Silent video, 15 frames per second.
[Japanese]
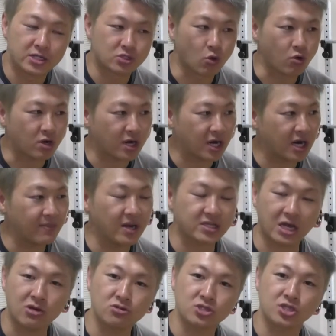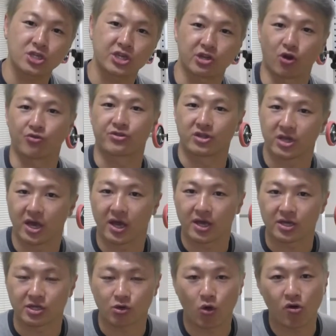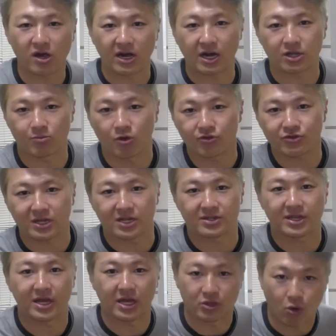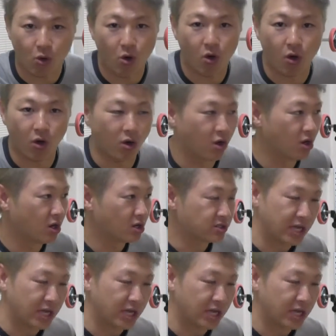そっからまあタクシー拾ってね、行こうかなと思ったんだけど、